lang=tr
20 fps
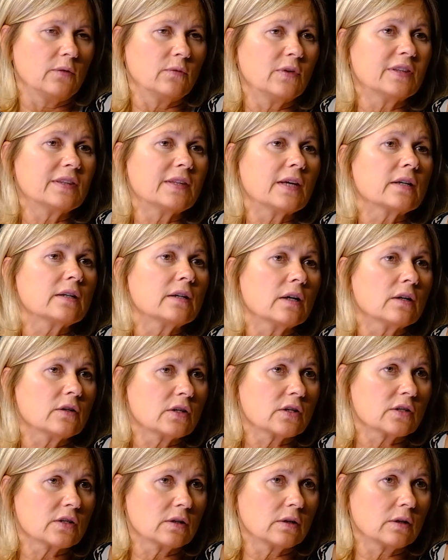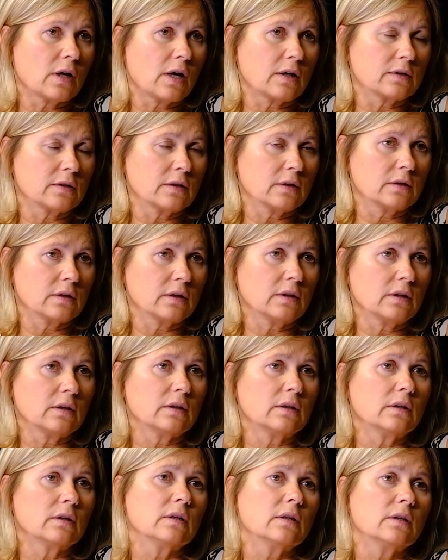Ve tekrar aşılarda da
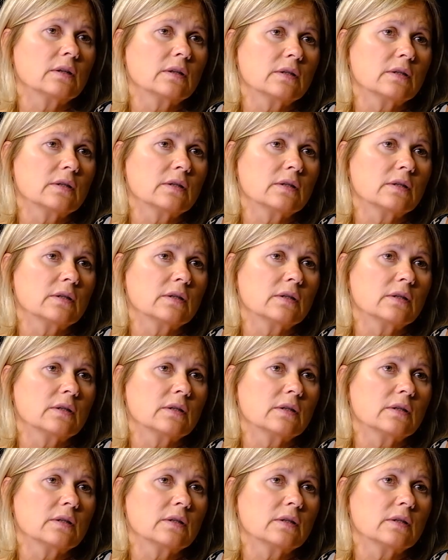e,